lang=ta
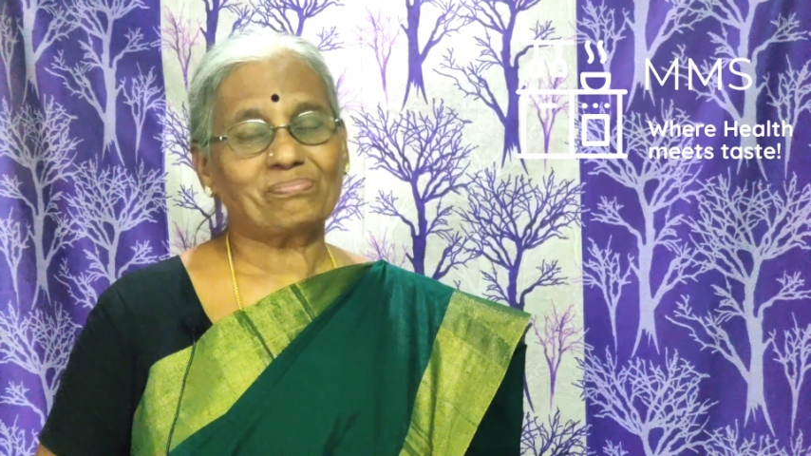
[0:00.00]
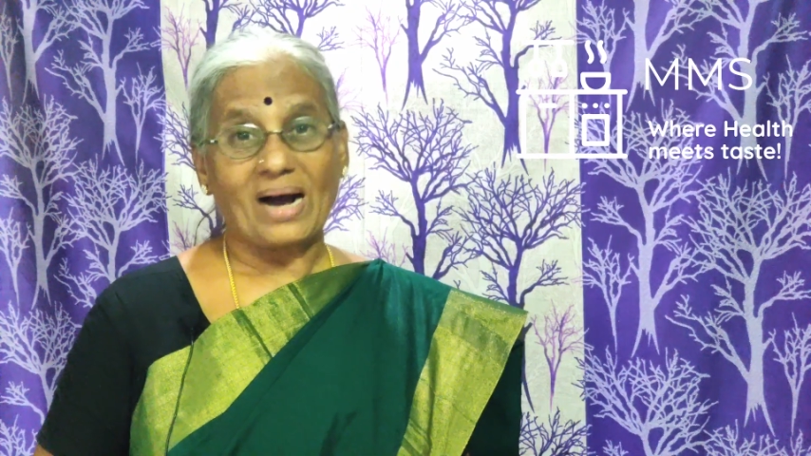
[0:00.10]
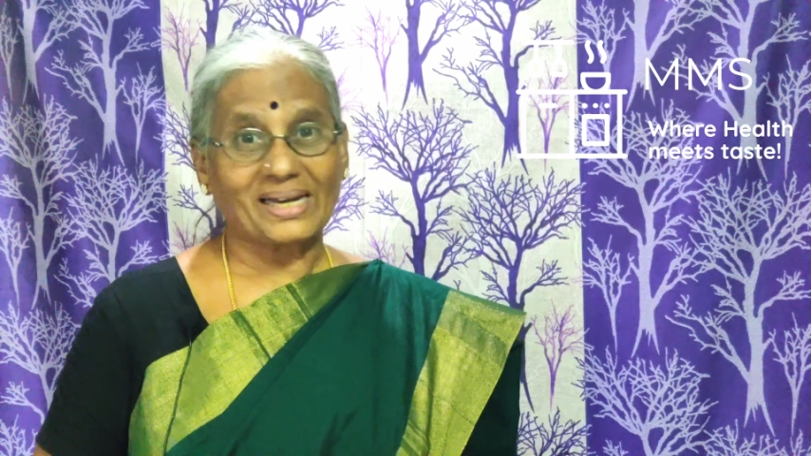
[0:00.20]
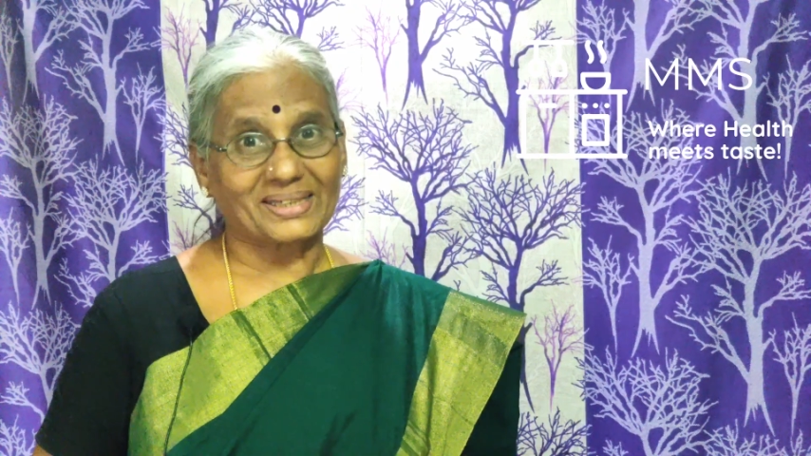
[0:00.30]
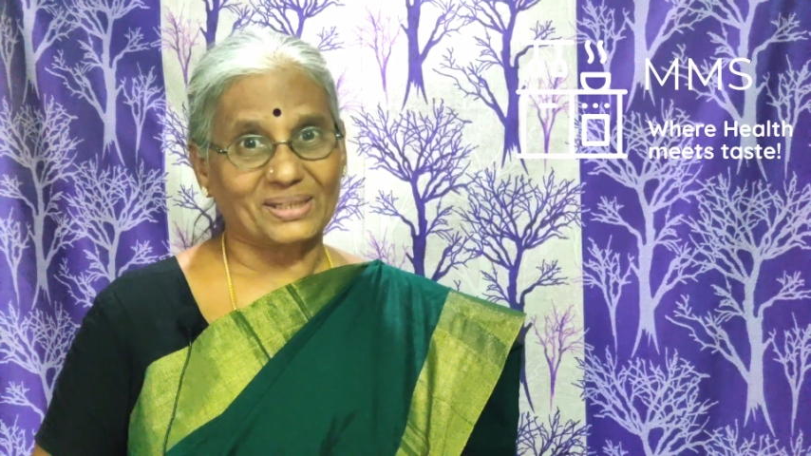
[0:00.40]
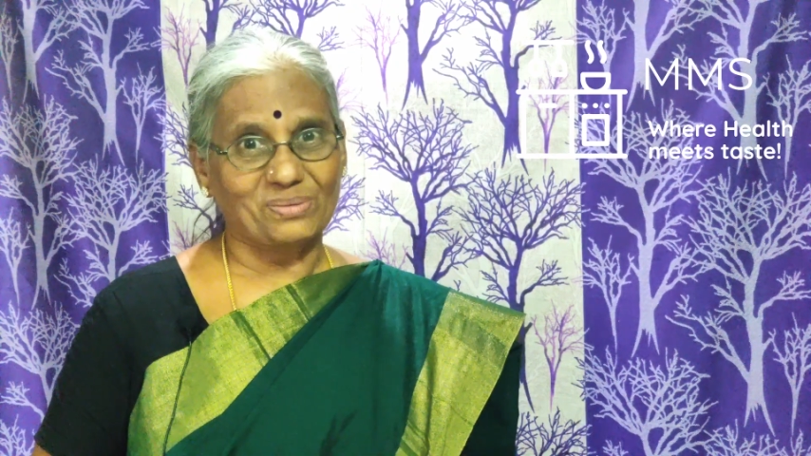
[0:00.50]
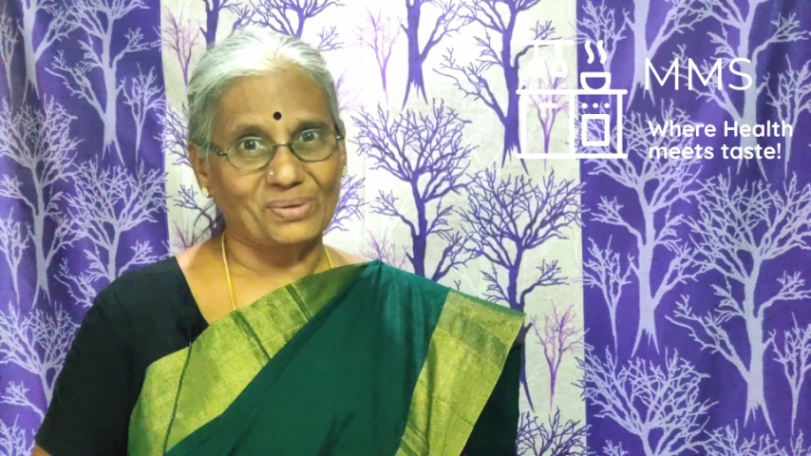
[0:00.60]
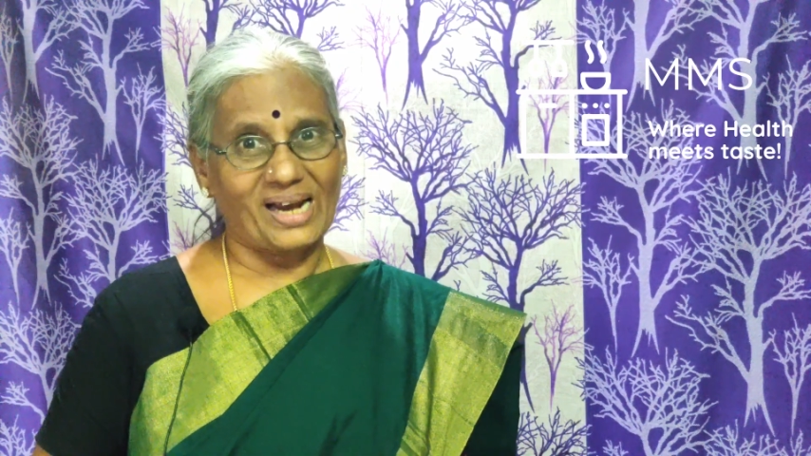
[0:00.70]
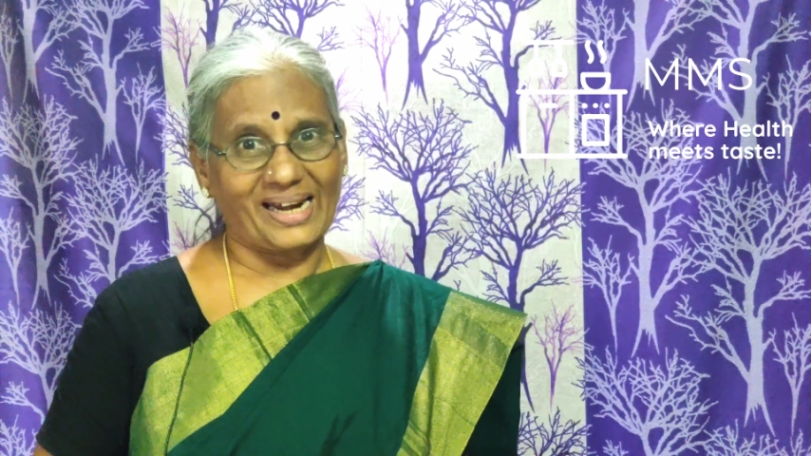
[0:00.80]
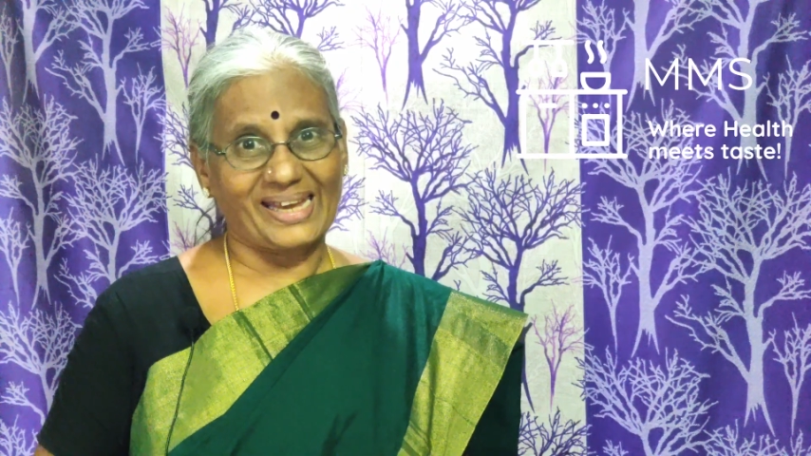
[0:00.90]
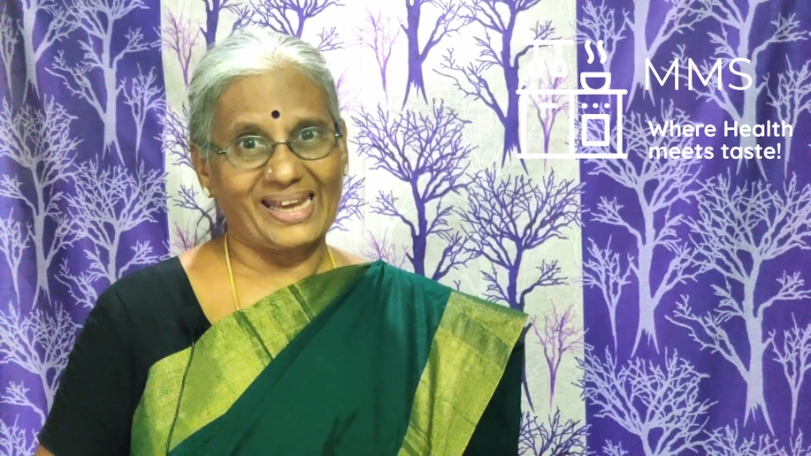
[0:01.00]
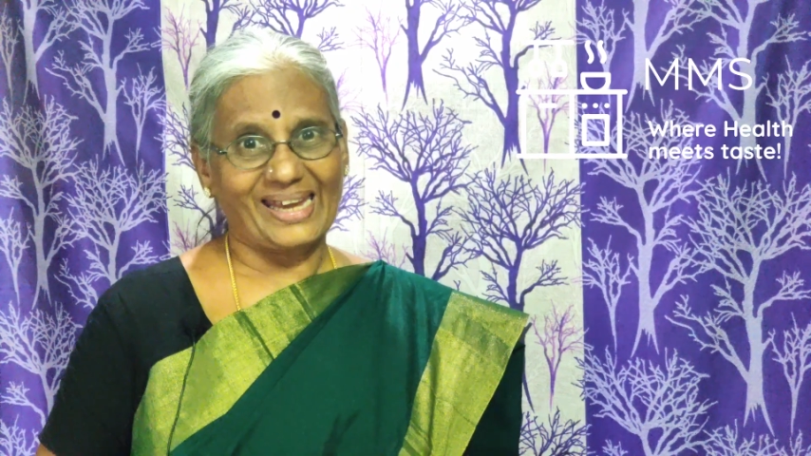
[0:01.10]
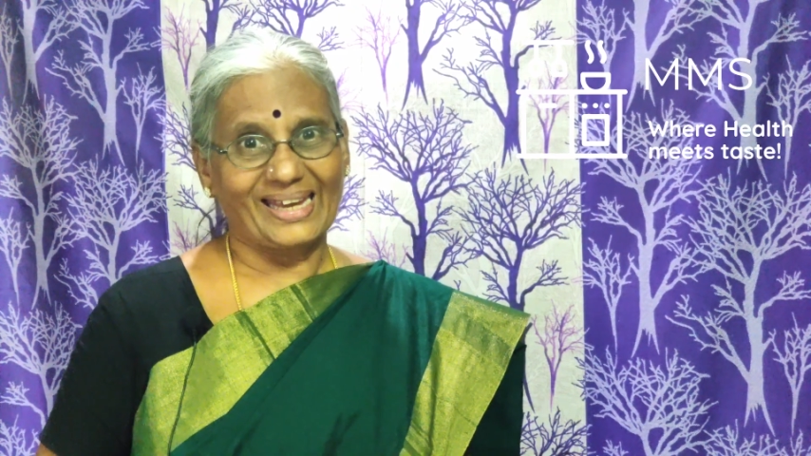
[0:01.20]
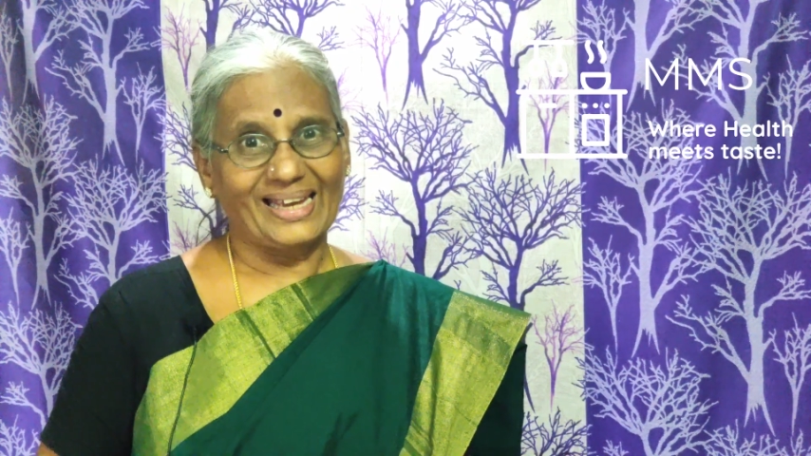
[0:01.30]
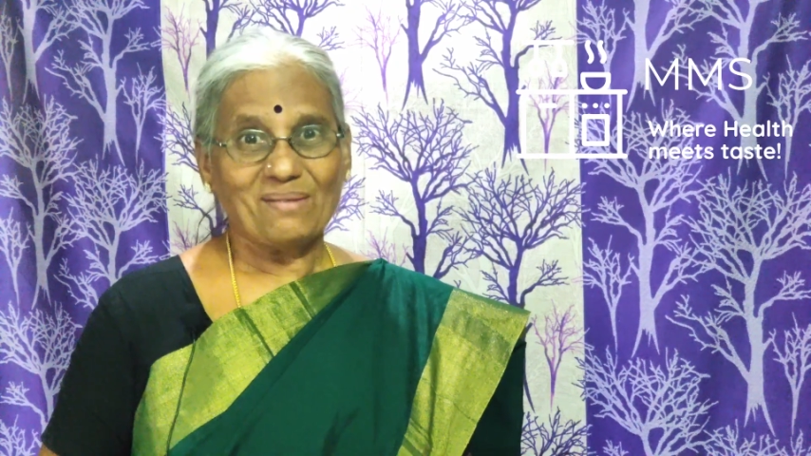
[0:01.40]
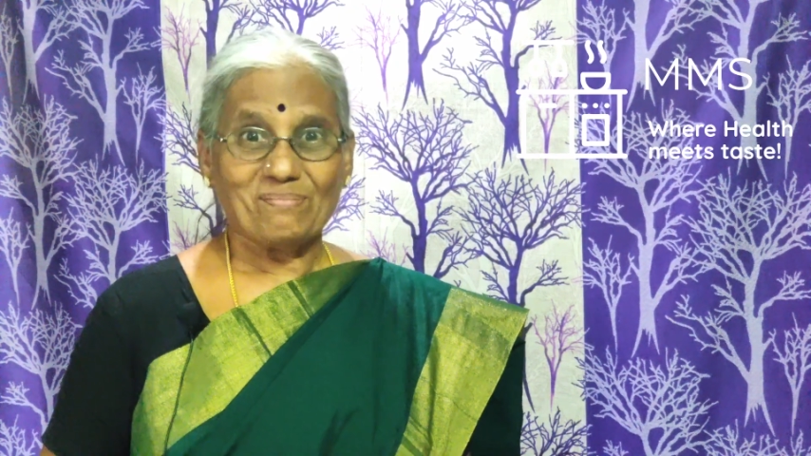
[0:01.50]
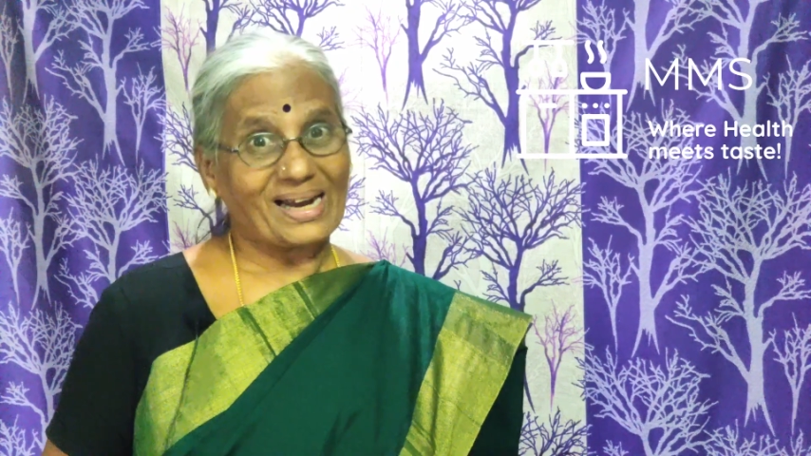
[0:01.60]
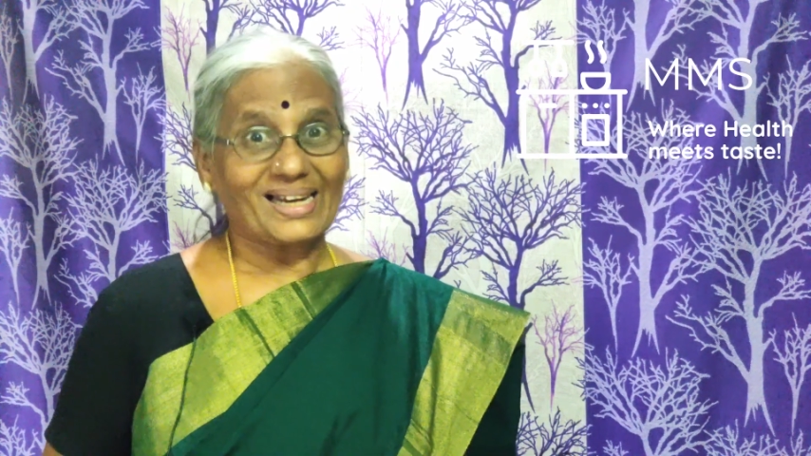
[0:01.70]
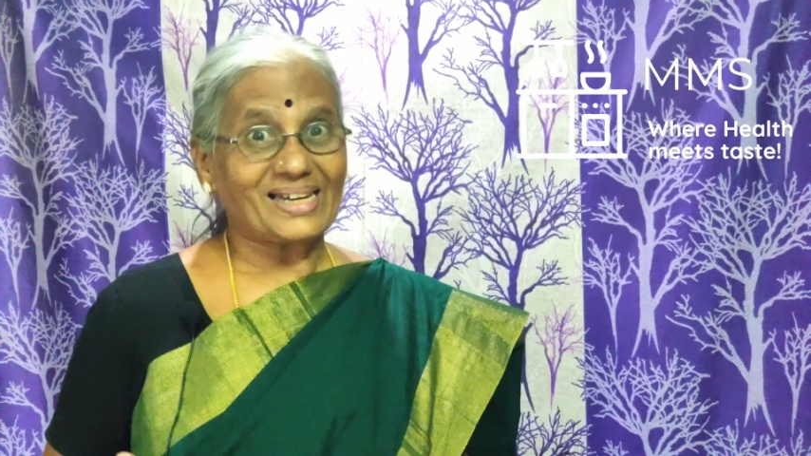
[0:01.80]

பார்க்குறதுக்கு முன்னாடி மக்கள்